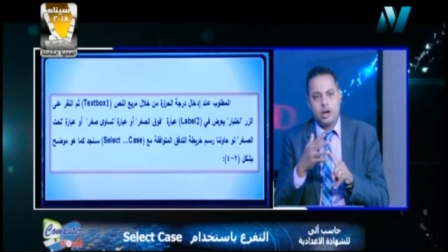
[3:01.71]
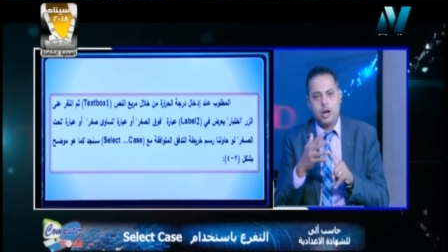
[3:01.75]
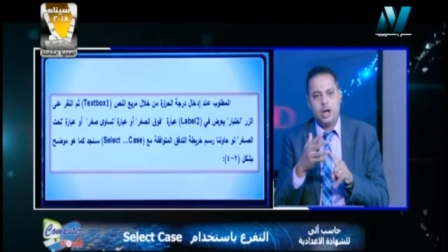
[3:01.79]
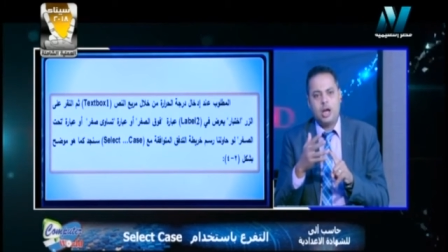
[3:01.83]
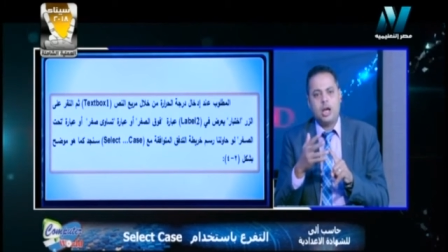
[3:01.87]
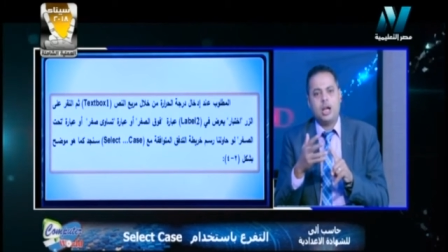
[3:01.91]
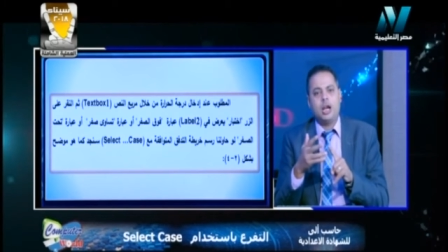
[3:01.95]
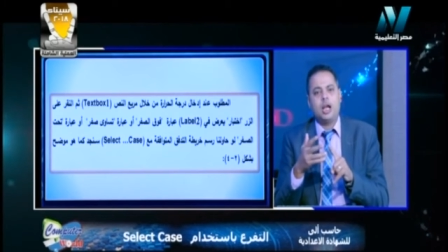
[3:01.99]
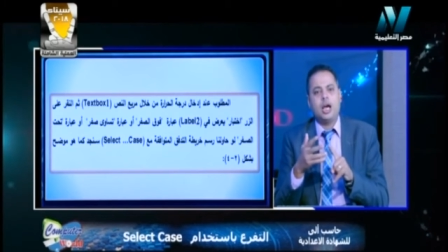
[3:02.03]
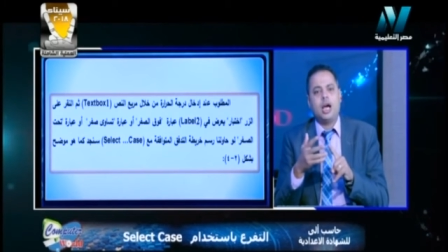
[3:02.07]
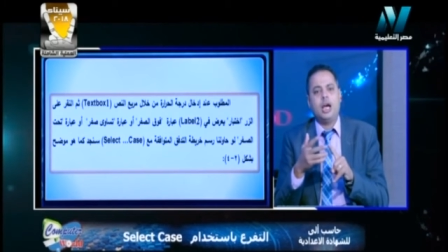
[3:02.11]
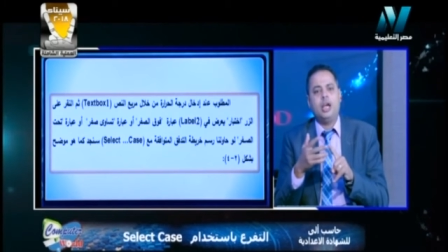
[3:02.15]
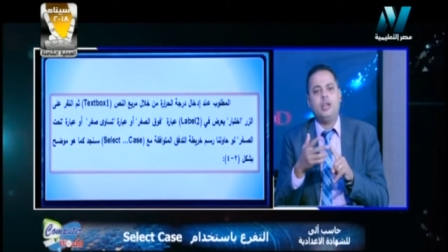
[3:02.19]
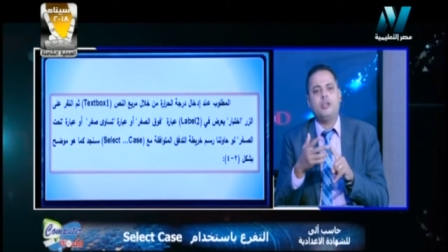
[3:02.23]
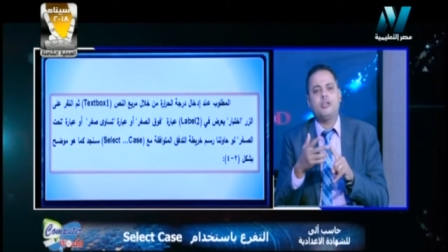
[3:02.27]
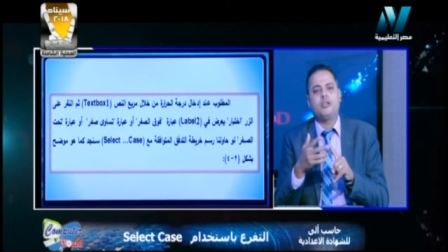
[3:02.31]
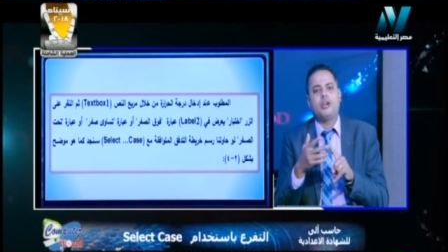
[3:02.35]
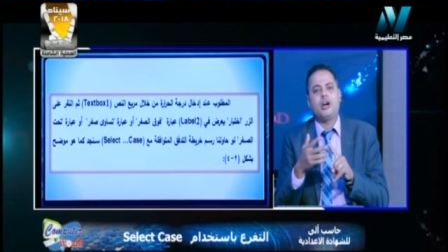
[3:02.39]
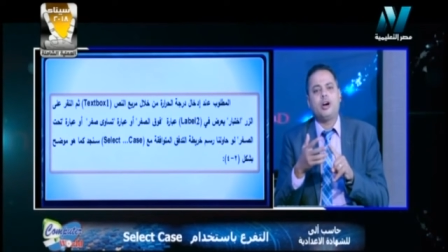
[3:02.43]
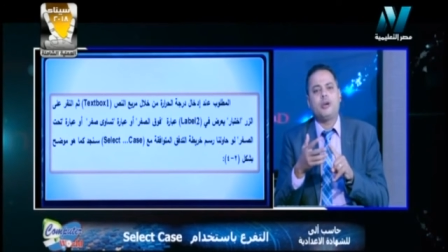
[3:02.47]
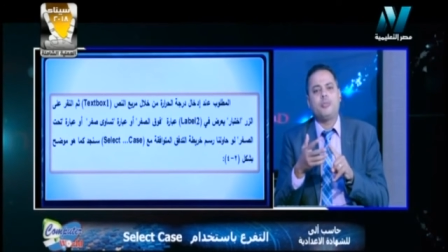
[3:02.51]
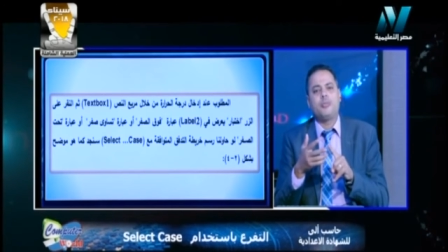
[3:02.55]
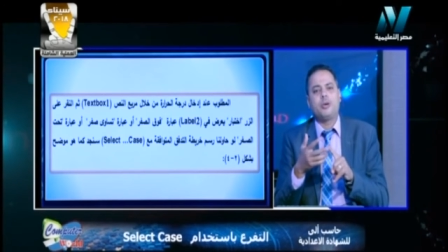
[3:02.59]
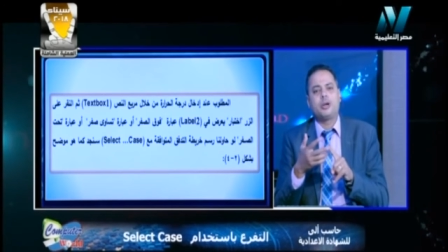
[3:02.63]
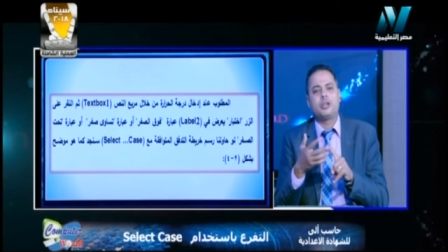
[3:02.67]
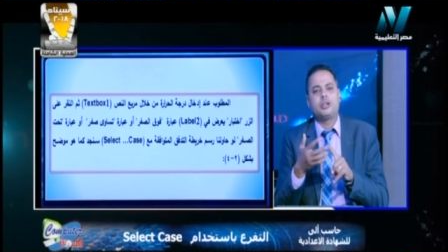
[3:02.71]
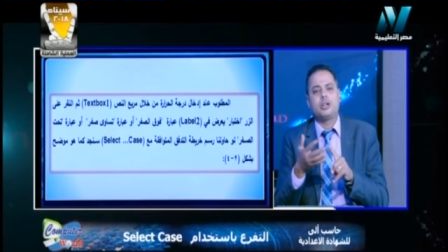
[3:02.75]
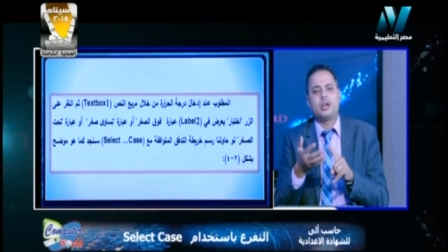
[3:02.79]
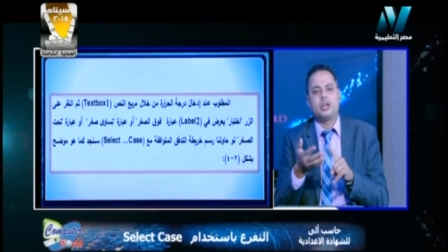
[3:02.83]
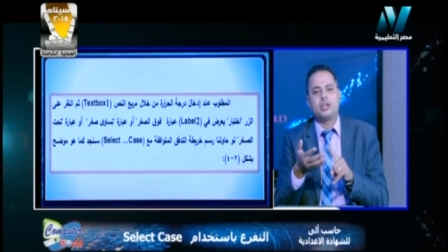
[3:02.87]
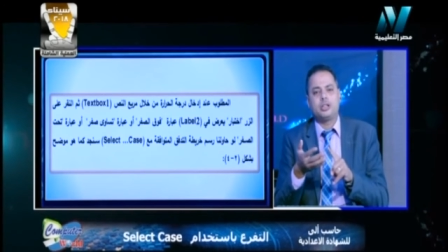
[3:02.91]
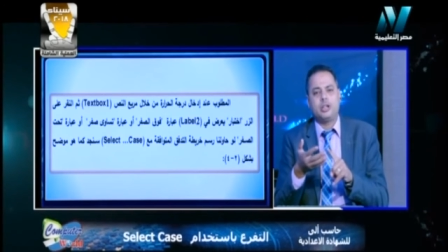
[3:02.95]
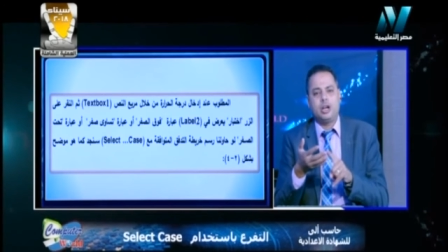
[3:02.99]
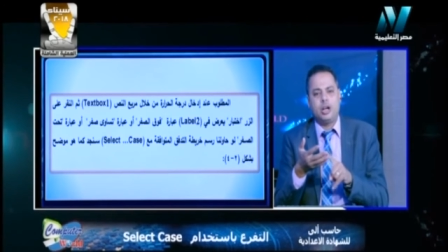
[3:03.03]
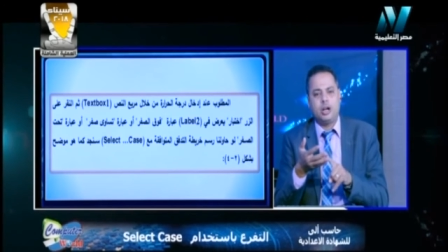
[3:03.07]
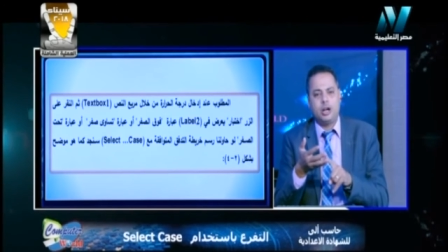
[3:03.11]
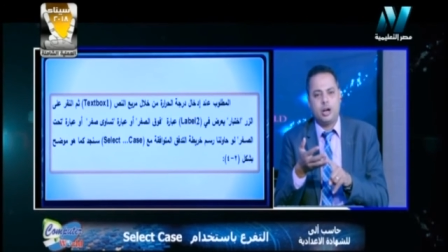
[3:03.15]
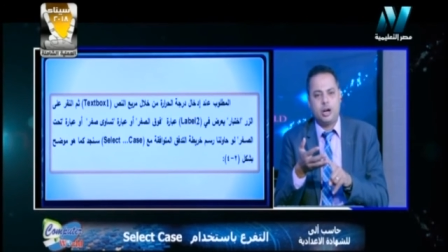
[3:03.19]
أنا عايز أخبار درجة
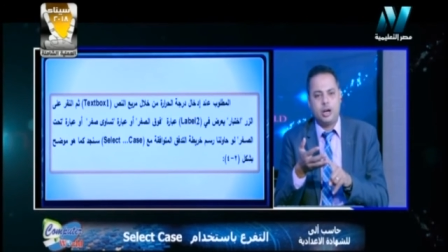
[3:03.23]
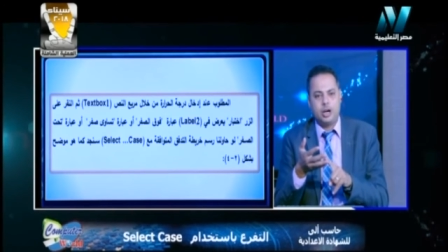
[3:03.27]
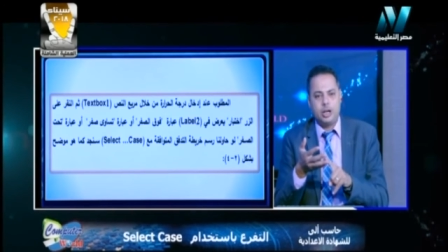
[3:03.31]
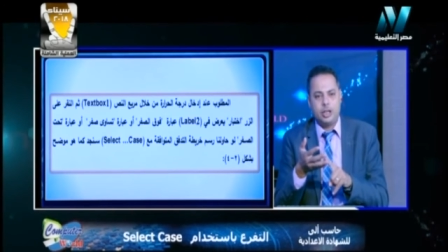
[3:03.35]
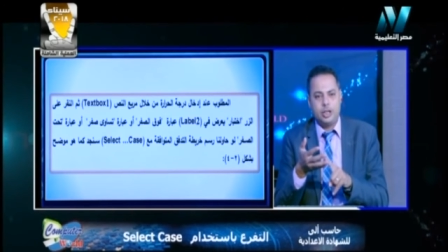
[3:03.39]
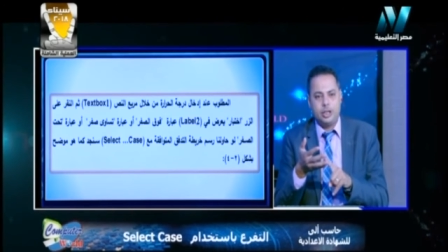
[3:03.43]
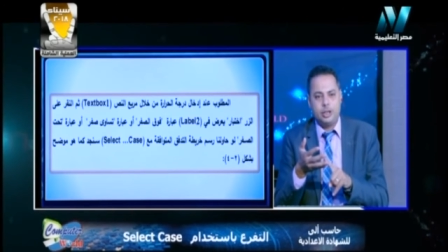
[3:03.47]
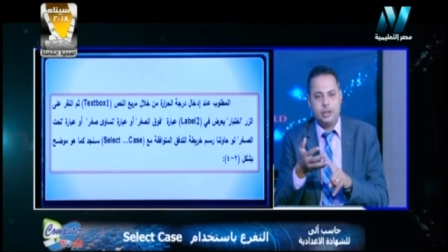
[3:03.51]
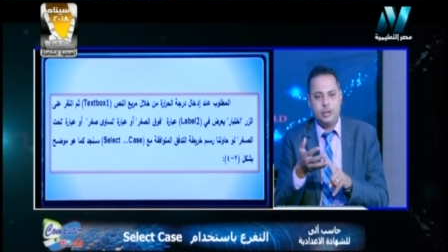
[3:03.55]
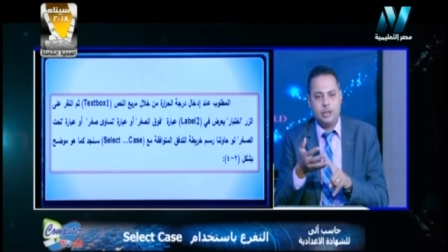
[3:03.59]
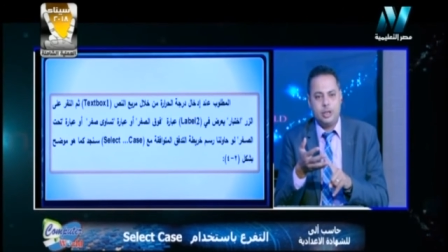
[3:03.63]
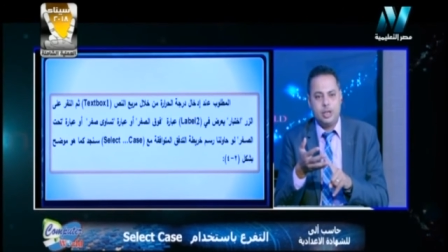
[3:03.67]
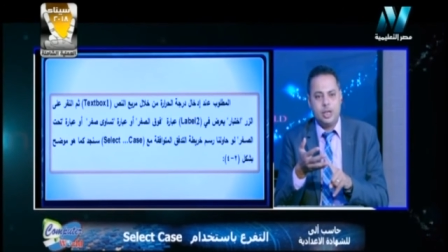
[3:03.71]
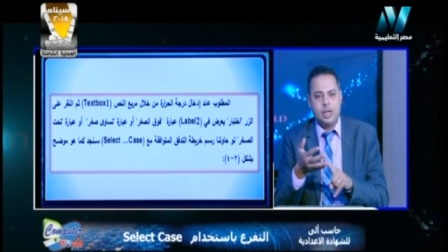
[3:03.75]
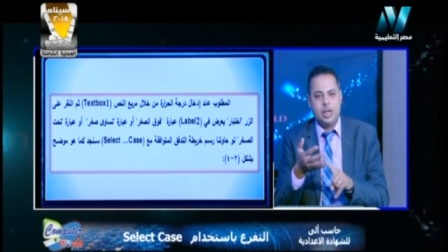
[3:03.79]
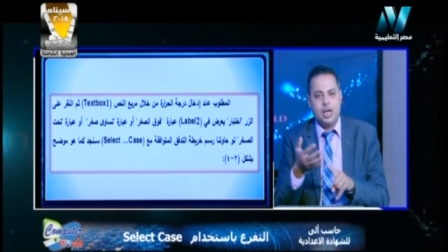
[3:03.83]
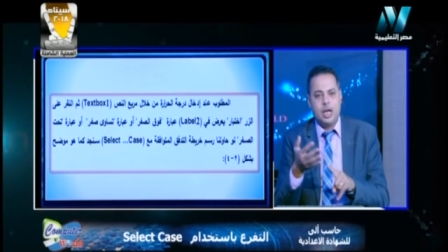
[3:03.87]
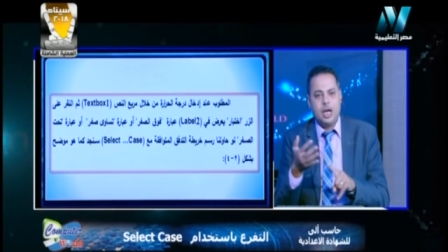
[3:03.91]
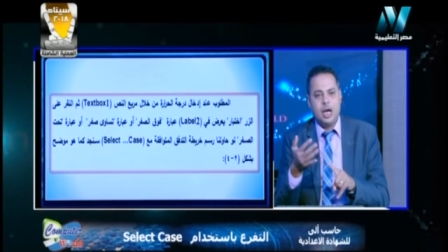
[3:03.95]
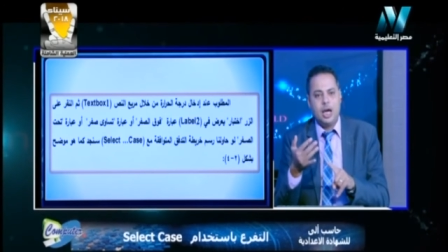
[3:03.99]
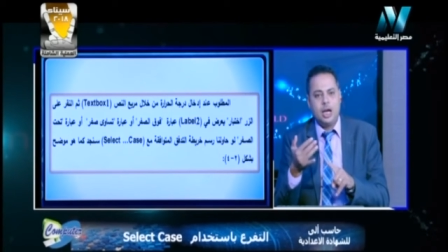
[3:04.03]
الحرارة إيه هل هي